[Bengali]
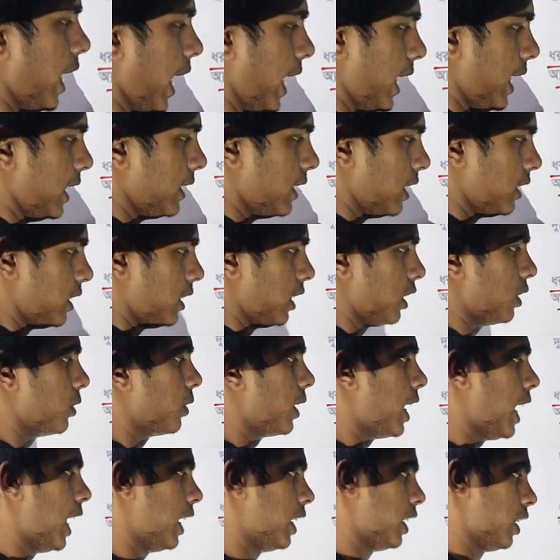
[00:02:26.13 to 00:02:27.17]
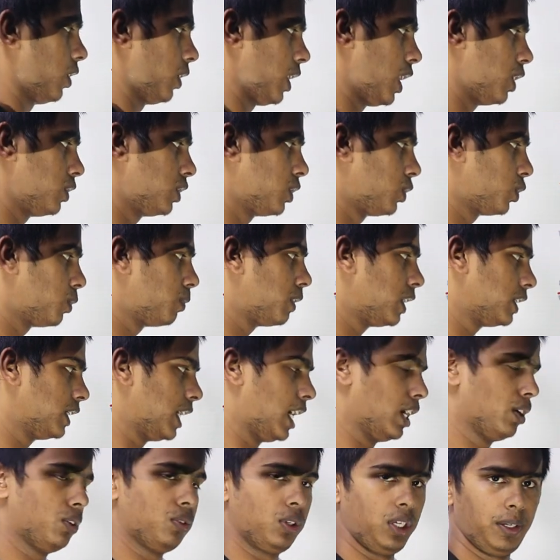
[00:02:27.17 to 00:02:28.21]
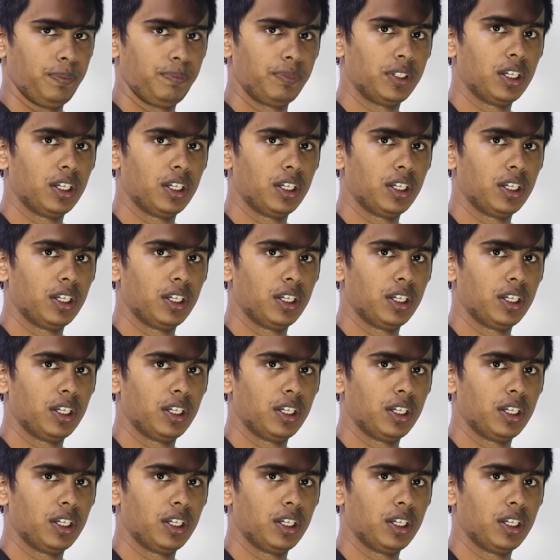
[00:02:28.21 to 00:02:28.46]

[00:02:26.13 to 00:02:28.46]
এটা জাস্ট একটু খেয়াল রাখো কারণ যে তোমরা জানোই